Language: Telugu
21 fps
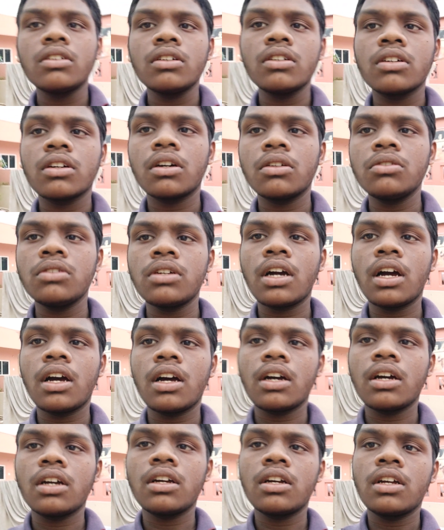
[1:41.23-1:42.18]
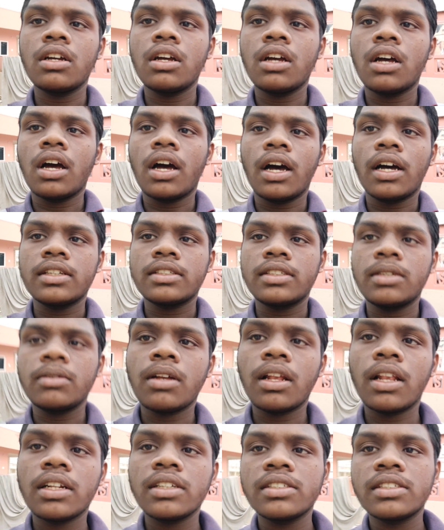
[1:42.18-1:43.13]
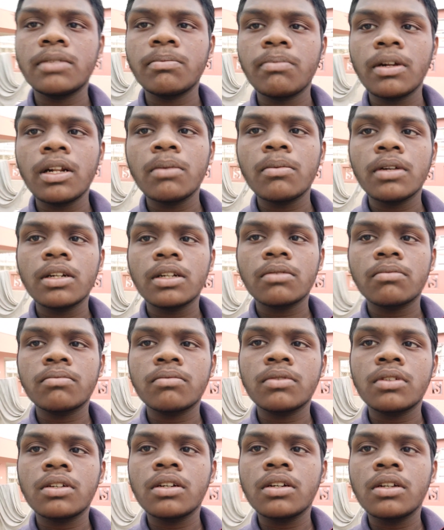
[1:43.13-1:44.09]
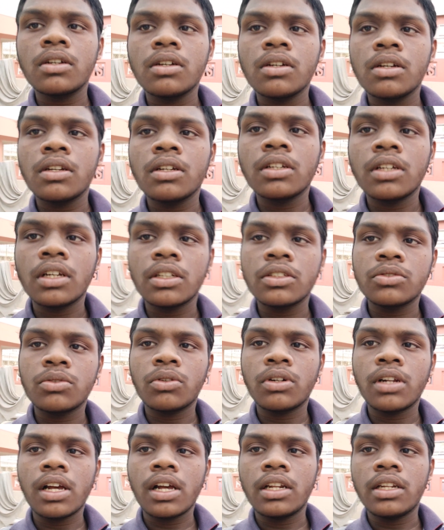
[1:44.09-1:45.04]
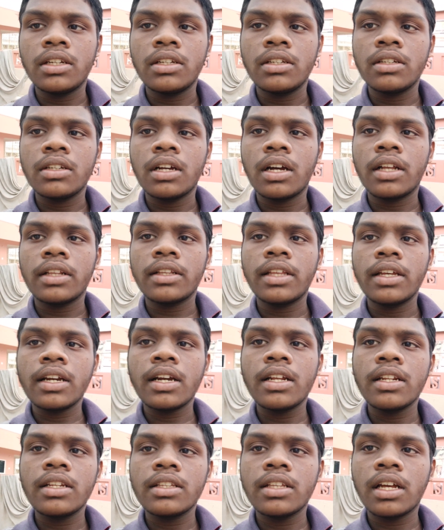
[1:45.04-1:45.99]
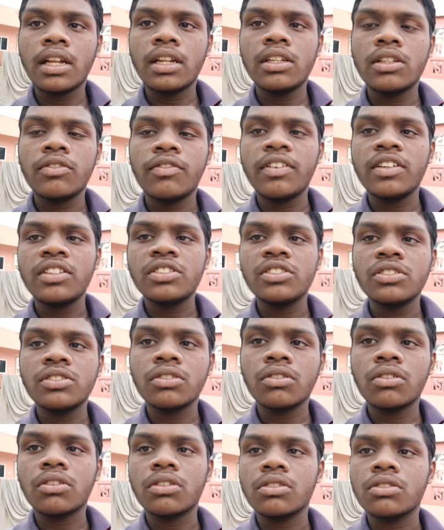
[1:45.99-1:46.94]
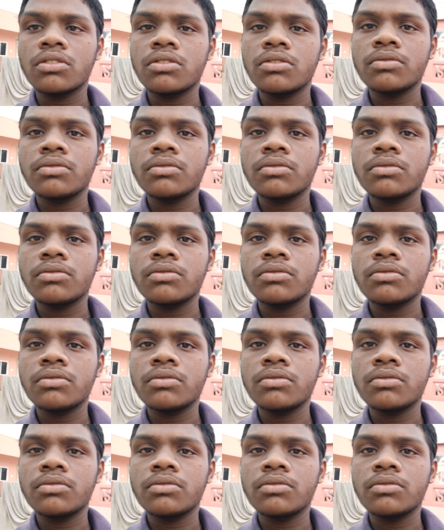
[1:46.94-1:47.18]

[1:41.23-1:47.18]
కనుక ఆ సినిమా అలాంటి సినిమాలు మనం చూడాలి అంతేగాని దాన్ని ద్వేషించకూడదు